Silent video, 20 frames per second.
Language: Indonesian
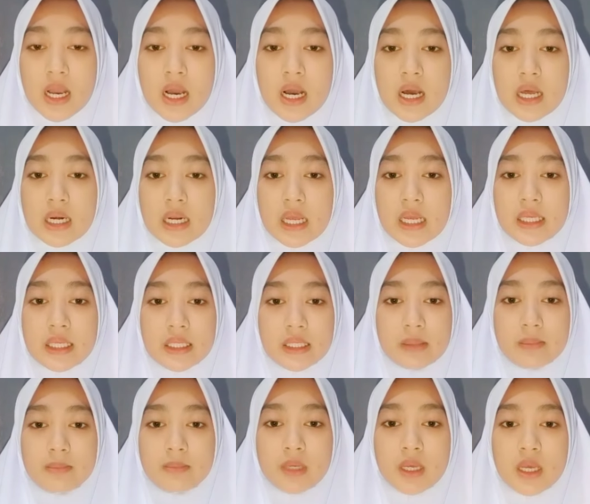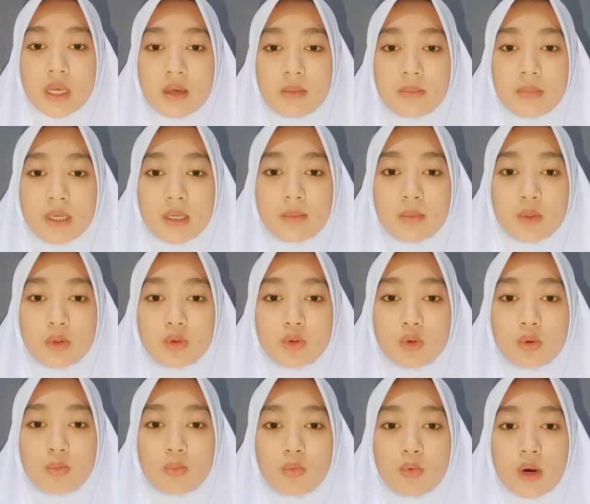Rahim
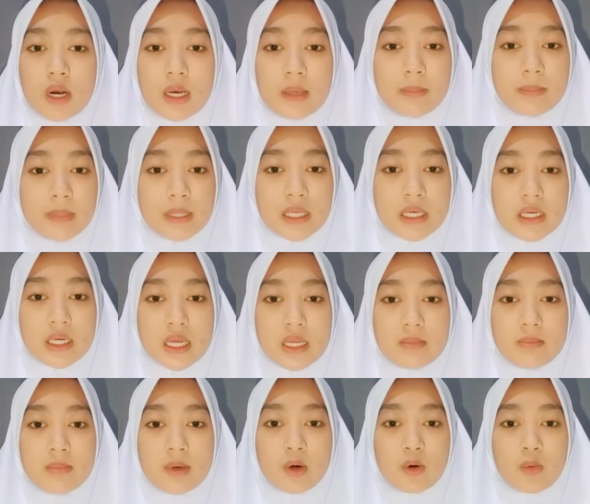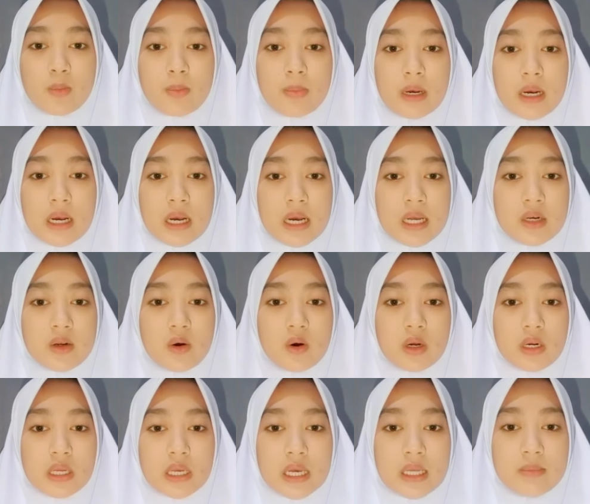berbentuk buah pir dan merupakan
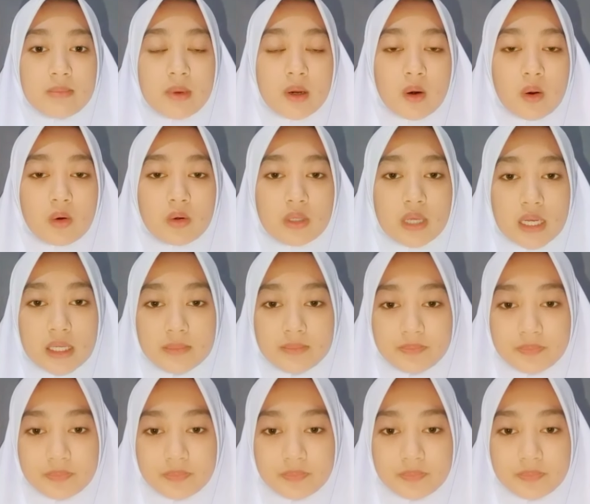organ berongga.